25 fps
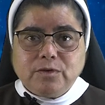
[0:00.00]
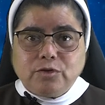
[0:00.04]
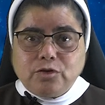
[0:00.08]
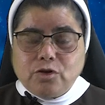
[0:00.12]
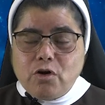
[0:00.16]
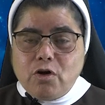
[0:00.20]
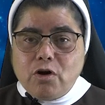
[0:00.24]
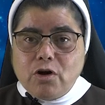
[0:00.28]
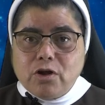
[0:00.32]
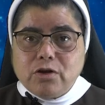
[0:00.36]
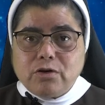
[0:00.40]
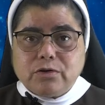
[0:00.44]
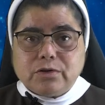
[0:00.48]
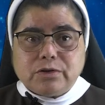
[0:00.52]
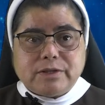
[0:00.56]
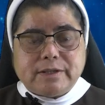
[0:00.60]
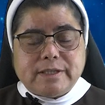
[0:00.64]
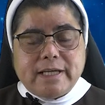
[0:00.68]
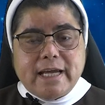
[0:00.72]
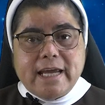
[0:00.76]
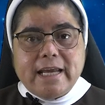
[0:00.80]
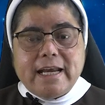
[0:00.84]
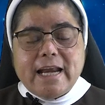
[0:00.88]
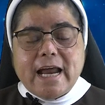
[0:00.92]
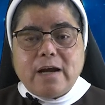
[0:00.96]
Todos
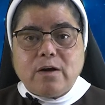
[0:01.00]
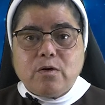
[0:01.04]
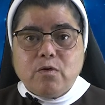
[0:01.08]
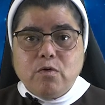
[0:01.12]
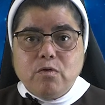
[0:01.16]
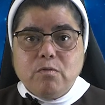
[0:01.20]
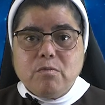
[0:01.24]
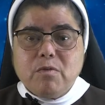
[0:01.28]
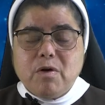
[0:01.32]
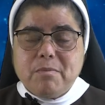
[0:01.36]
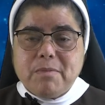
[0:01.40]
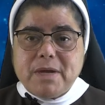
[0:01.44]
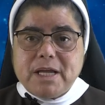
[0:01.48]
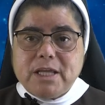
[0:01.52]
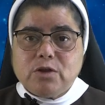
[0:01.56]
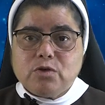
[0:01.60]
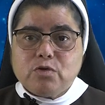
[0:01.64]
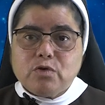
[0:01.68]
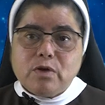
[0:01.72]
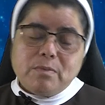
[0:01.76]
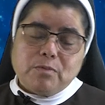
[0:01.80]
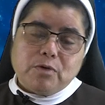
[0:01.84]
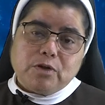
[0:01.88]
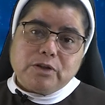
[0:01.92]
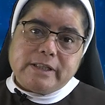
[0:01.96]
en algún
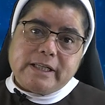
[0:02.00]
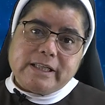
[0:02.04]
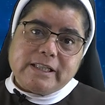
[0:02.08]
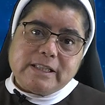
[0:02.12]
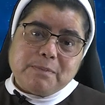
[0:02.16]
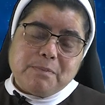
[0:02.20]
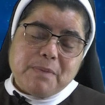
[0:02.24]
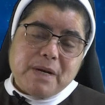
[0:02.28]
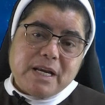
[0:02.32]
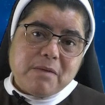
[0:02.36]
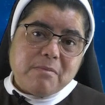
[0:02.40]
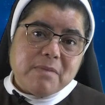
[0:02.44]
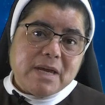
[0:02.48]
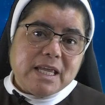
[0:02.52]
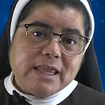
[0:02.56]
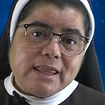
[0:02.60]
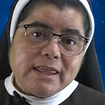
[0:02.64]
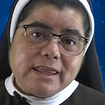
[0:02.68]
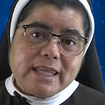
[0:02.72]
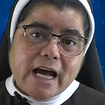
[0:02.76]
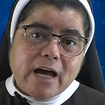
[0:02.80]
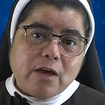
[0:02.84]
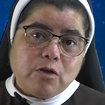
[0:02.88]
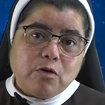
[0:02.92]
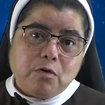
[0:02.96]
momento hemos
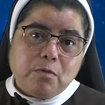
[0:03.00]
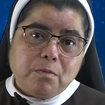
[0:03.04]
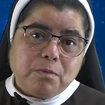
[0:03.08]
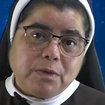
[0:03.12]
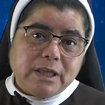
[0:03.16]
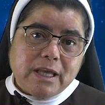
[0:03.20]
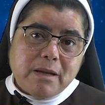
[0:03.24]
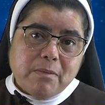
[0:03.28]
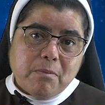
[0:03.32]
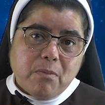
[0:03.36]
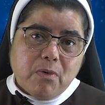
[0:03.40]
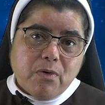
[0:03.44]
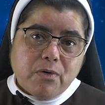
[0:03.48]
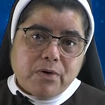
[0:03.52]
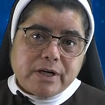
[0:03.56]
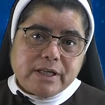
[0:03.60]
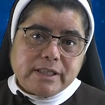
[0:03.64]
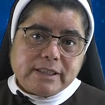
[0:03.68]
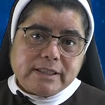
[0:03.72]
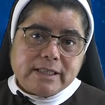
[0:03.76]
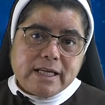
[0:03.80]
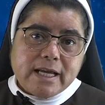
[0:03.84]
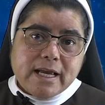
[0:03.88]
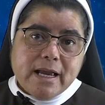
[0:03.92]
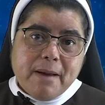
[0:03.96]
experimentado
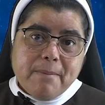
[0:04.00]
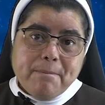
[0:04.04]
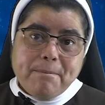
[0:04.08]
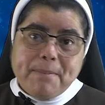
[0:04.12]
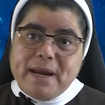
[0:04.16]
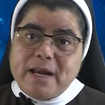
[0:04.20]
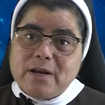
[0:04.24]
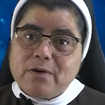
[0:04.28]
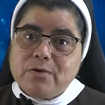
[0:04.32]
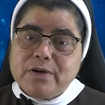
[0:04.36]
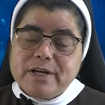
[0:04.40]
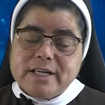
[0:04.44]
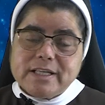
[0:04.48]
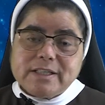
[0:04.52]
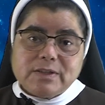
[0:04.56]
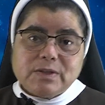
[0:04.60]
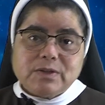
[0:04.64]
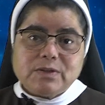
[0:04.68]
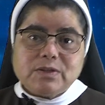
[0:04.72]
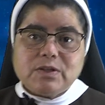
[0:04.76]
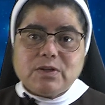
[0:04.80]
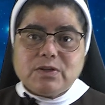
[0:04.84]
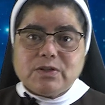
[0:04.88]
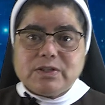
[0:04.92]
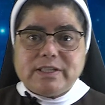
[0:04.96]
temores, pero
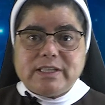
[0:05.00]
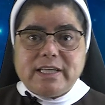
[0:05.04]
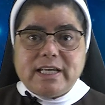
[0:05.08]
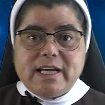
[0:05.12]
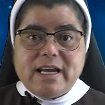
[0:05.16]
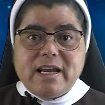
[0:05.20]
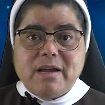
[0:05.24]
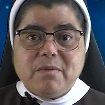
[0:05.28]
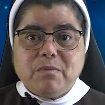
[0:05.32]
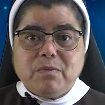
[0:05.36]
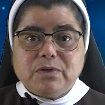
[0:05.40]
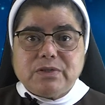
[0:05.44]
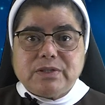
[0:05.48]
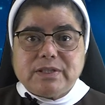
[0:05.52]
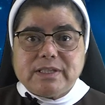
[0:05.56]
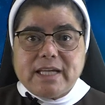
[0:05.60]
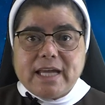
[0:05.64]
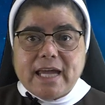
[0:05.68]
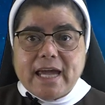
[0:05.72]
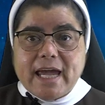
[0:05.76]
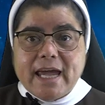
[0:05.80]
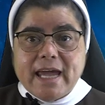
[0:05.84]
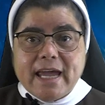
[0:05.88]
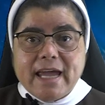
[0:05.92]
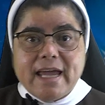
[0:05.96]
esos los tenemos
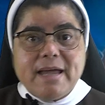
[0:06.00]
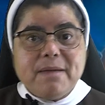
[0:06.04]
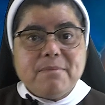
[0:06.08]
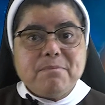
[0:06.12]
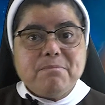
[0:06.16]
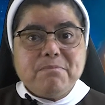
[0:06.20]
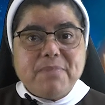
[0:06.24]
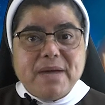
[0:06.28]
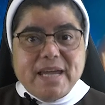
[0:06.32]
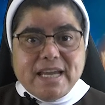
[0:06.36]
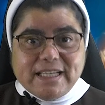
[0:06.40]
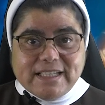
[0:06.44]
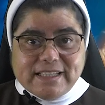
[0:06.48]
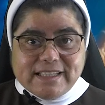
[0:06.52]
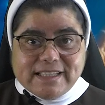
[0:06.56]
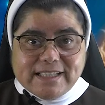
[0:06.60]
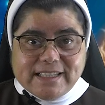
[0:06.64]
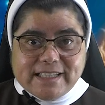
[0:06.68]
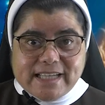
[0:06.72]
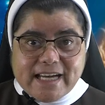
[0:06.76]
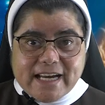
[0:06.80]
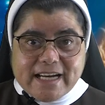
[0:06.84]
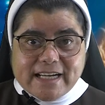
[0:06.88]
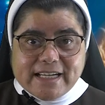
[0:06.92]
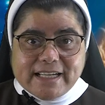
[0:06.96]
que
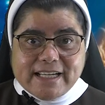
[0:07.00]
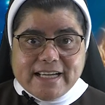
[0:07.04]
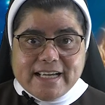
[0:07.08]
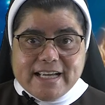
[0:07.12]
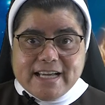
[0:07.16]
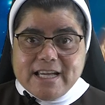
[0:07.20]
vencer.